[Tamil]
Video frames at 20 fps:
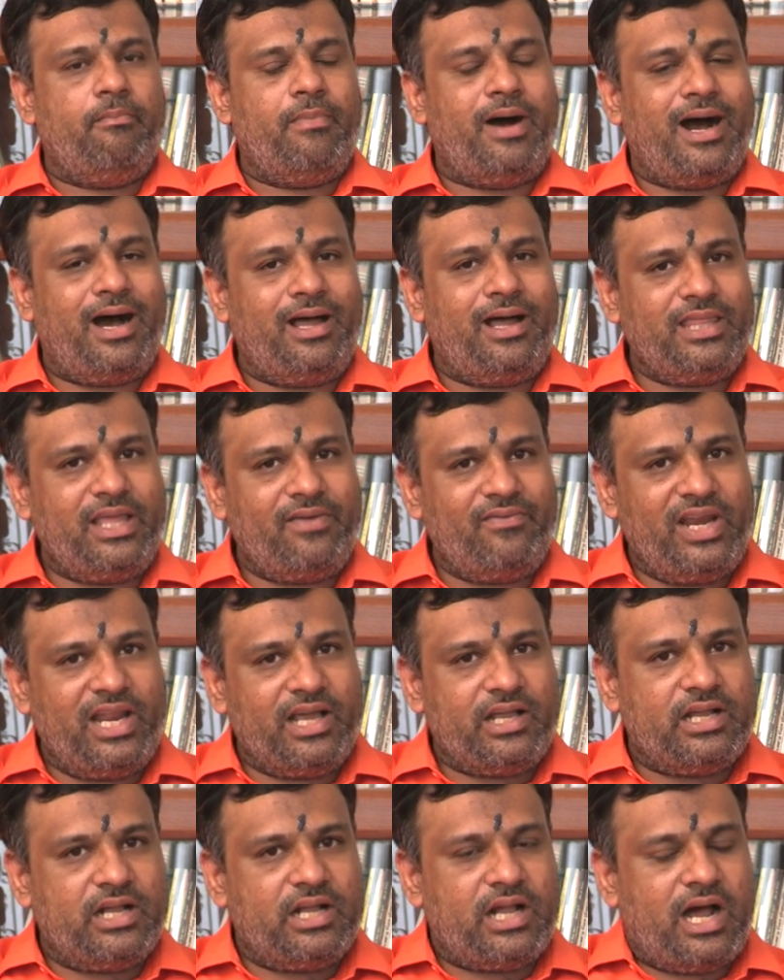
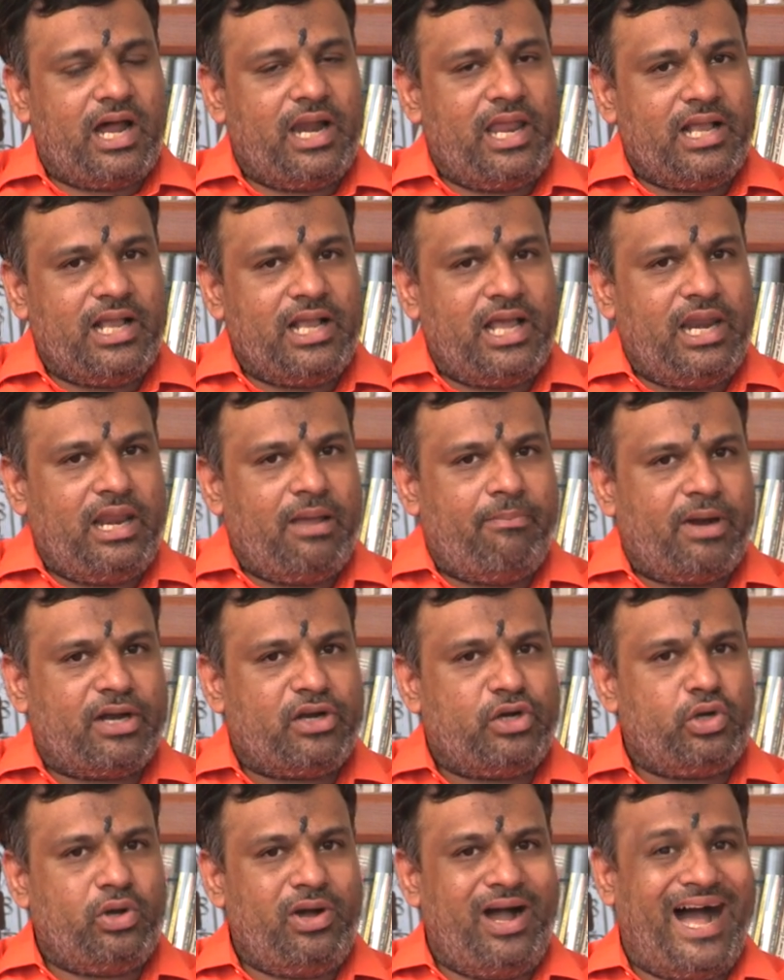மாதவிலக்கு காலங்களில்
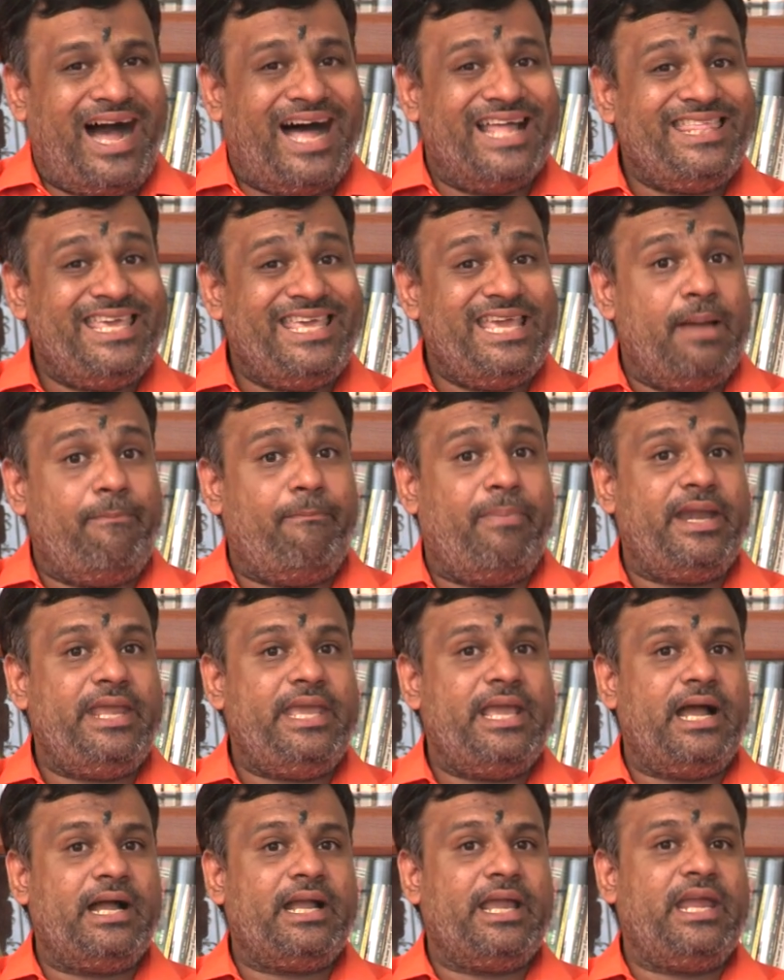மட்டும்
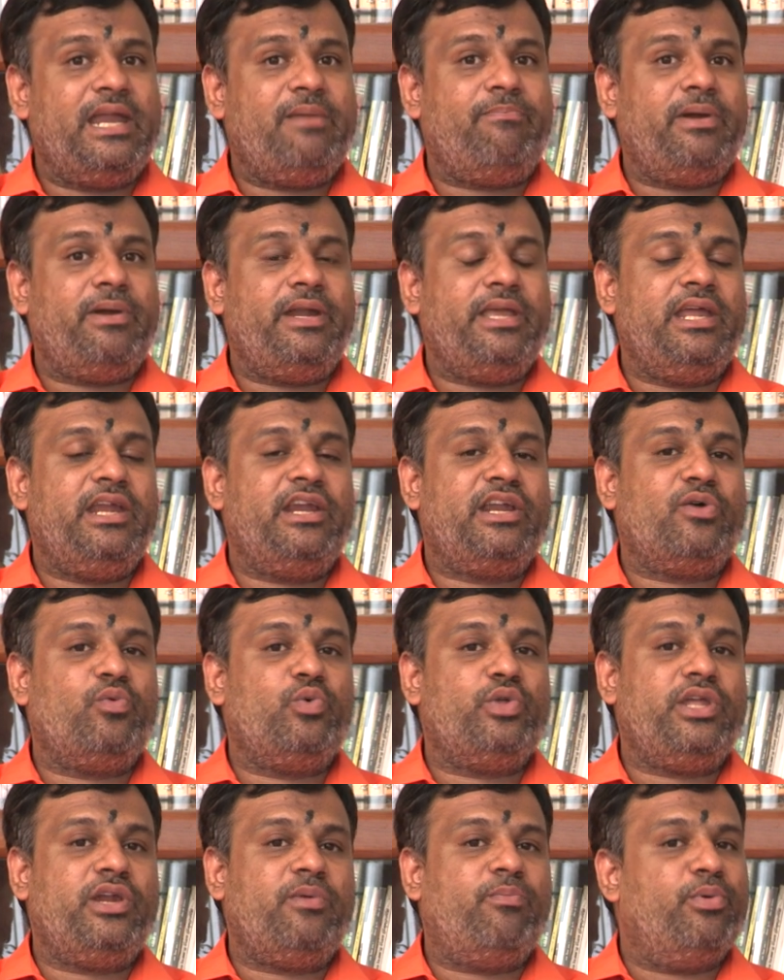அதிகப்படியாக ஏற்படுகின்ற
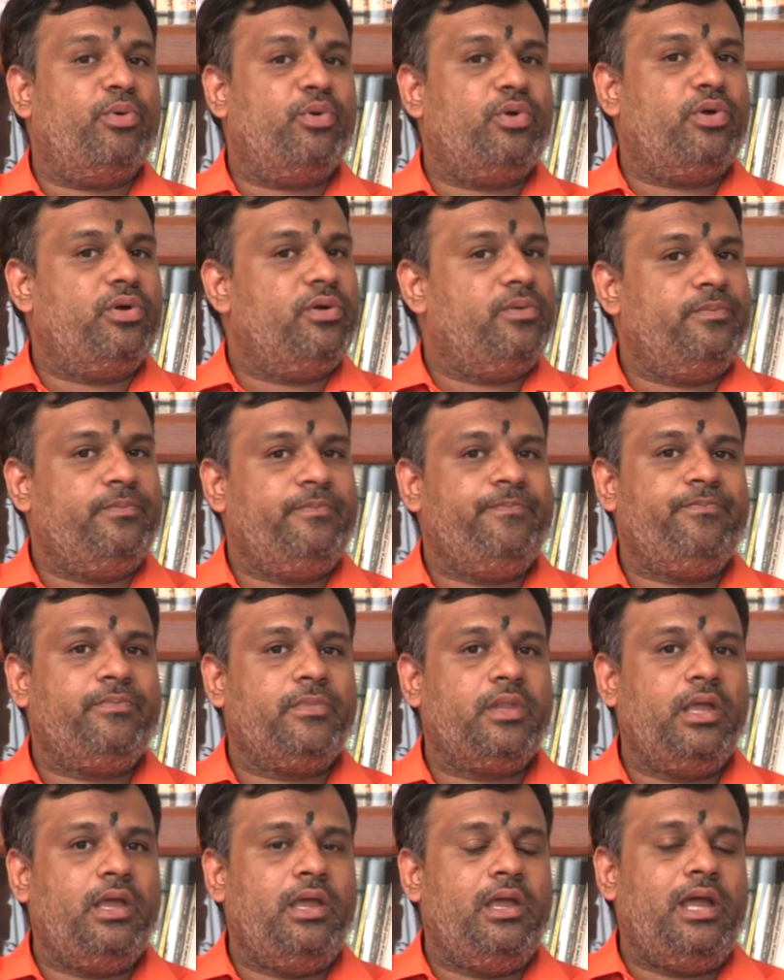உதிரப்போக்கு
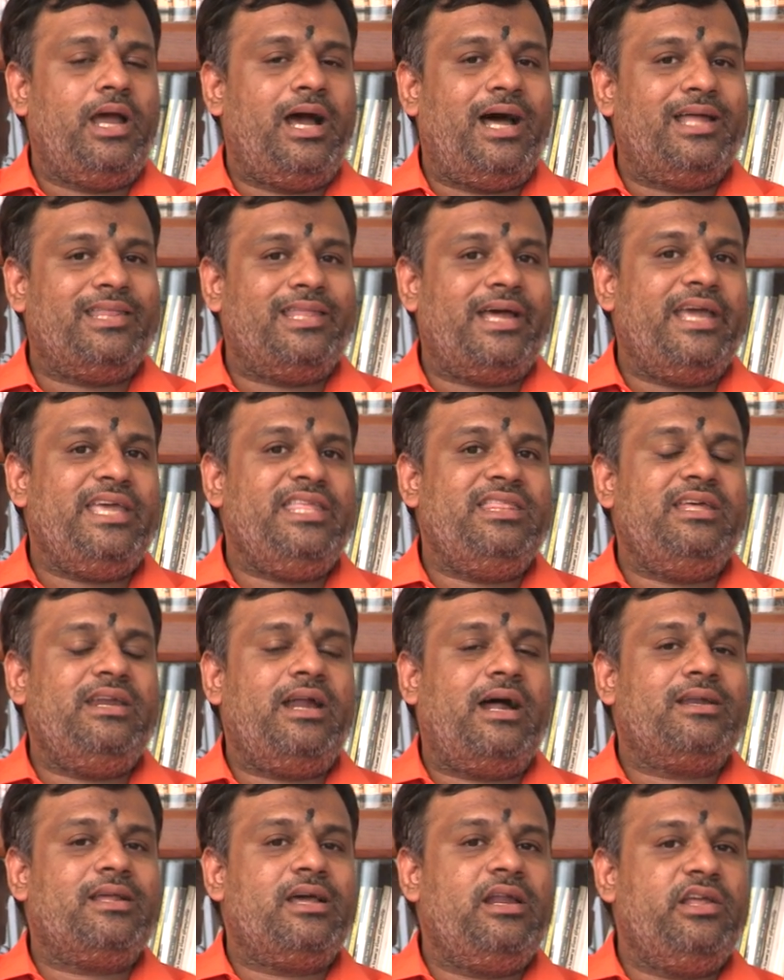அந்த ஐந்து
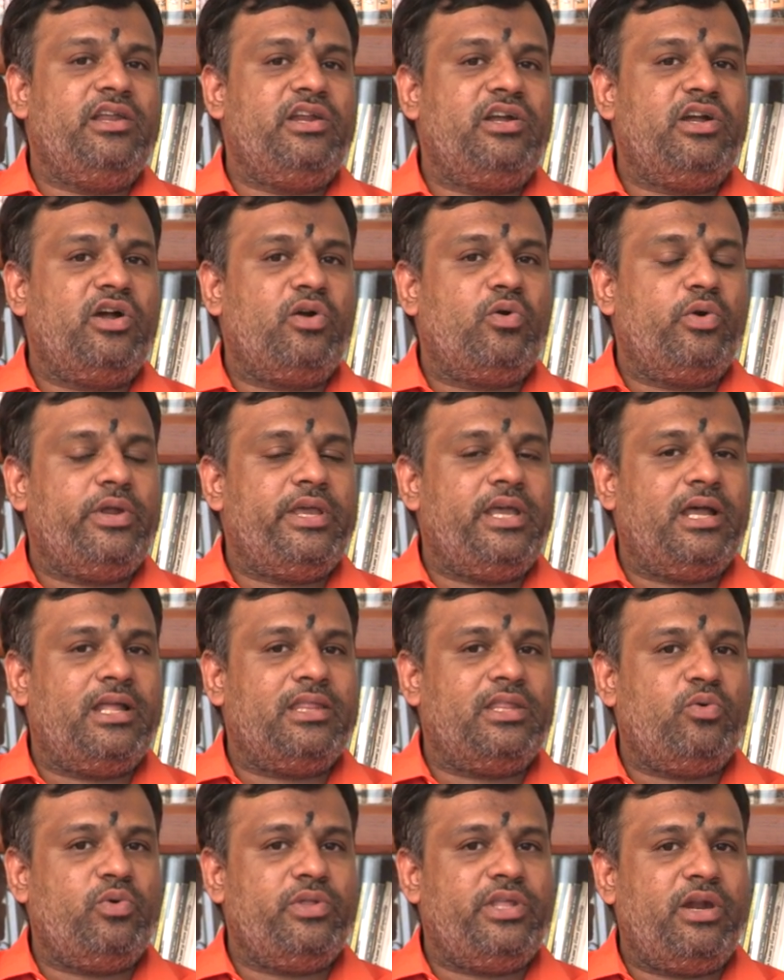நாட்கள் இருக்கக்கூடிய
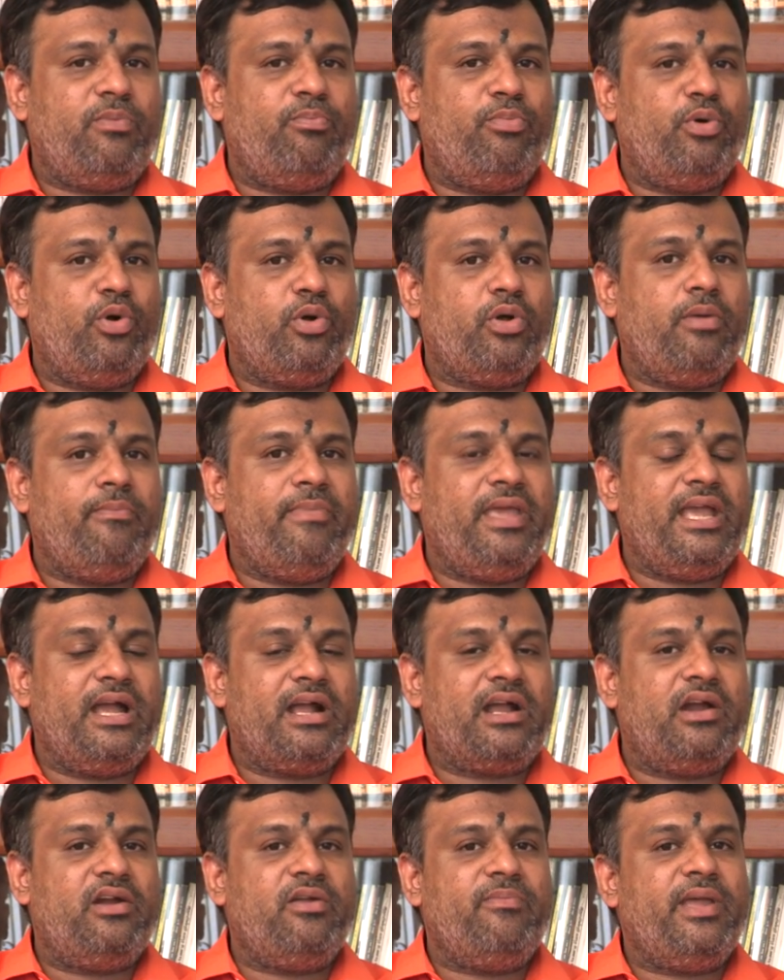அந்த உதிரப்போக்கு
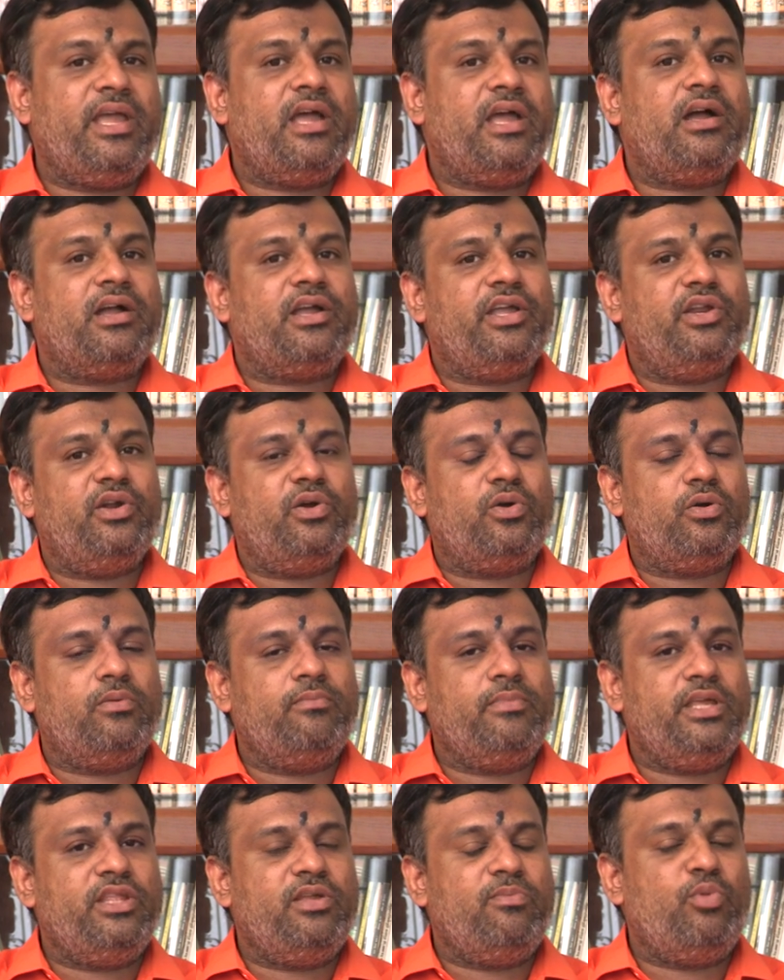மிக கடுமையாக
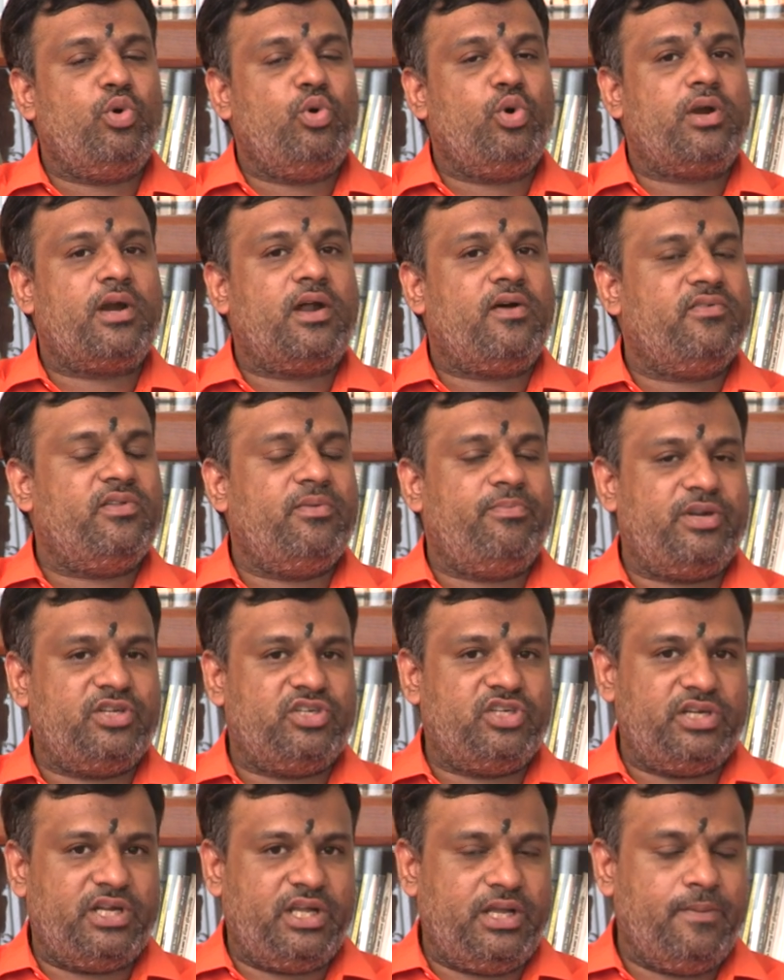இருக்கும் இது மூன்றாவது
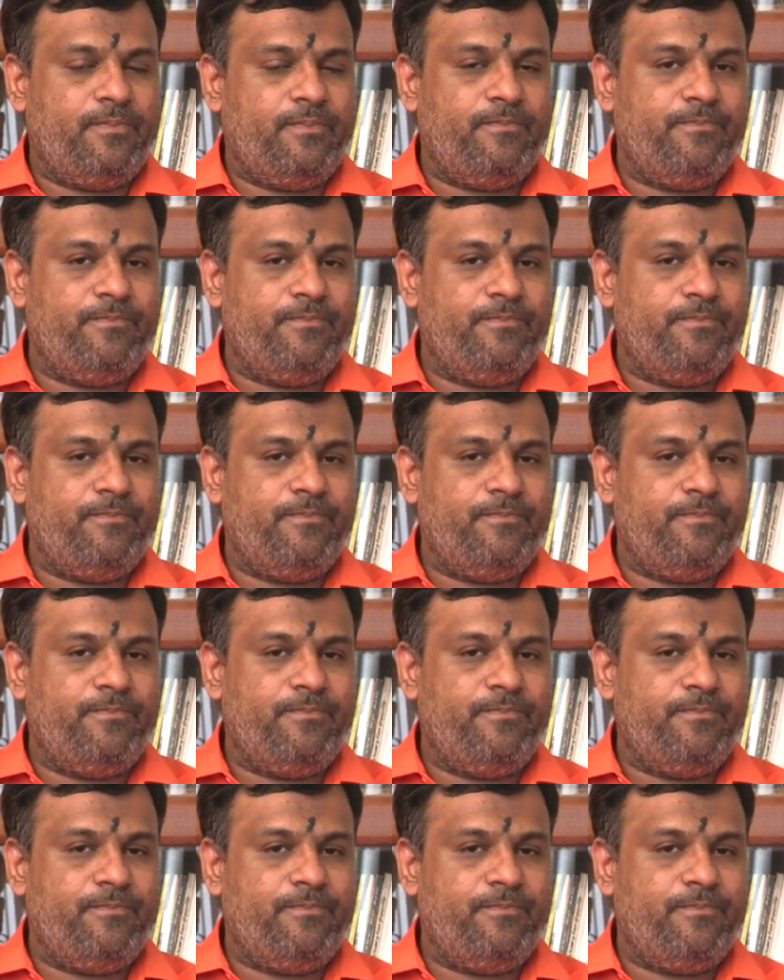பிரச்சனை